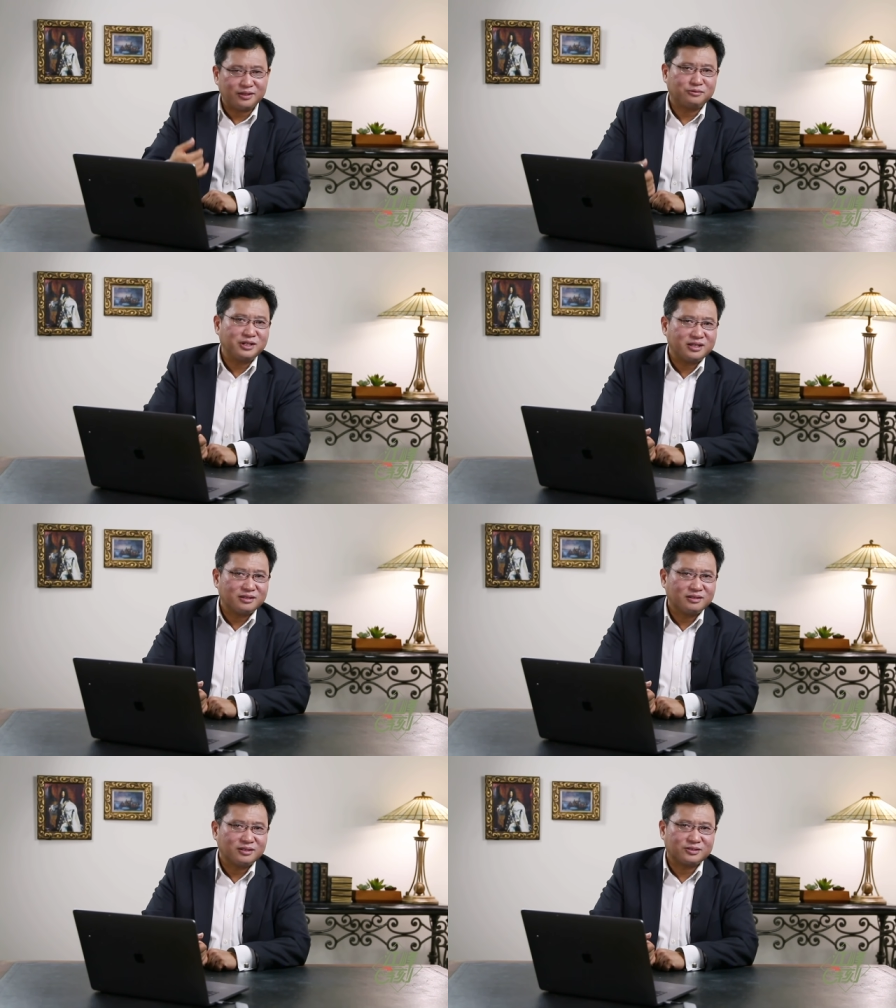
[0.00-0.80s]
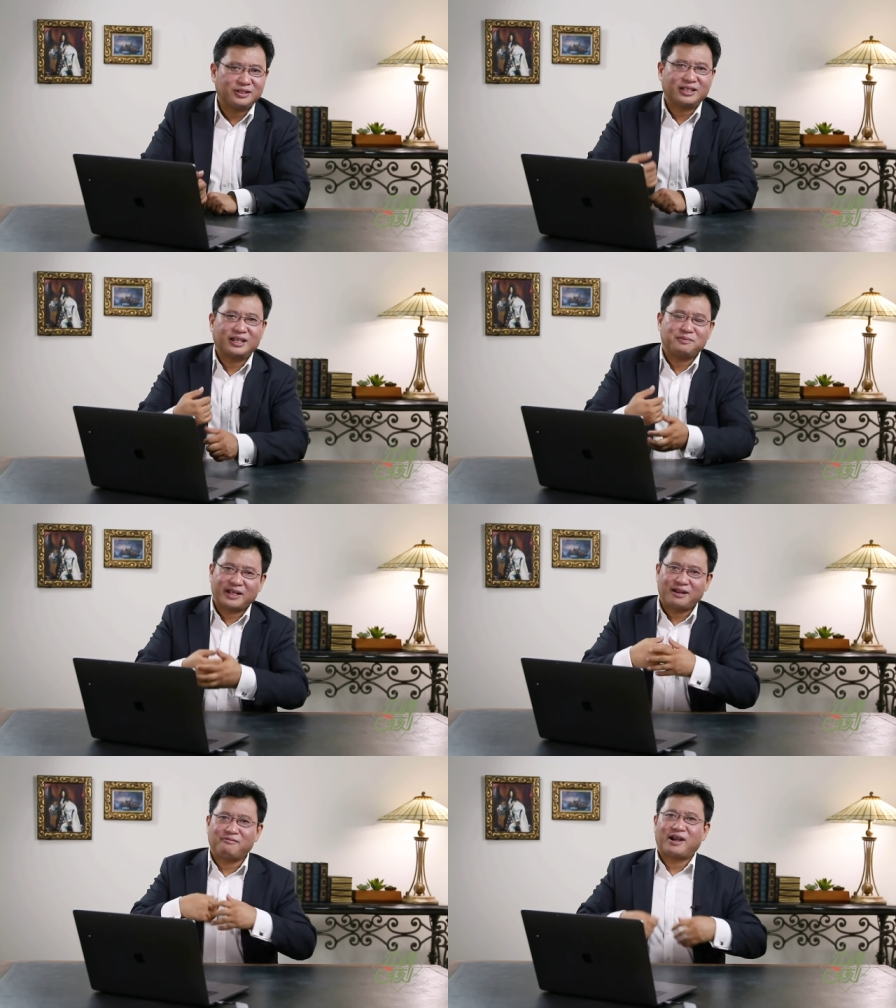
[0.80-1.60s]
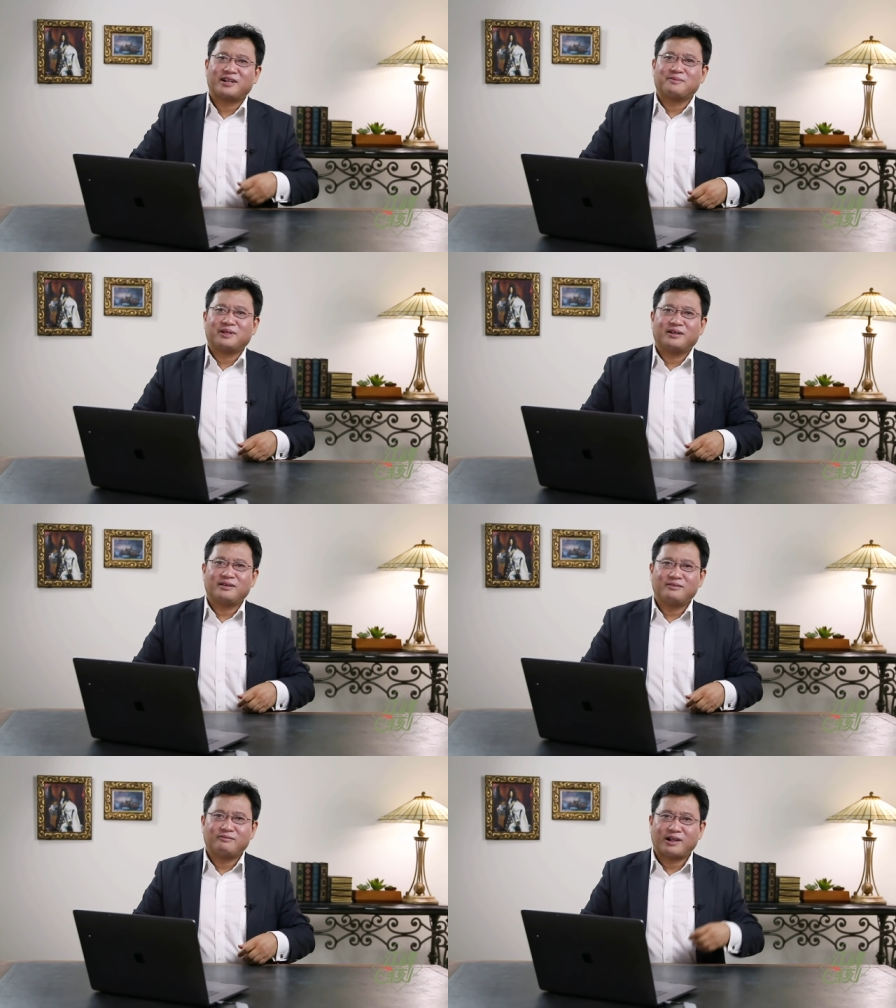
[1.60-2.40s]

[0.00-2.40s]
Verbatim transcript: 奴隶，所以他们该玩什么呢？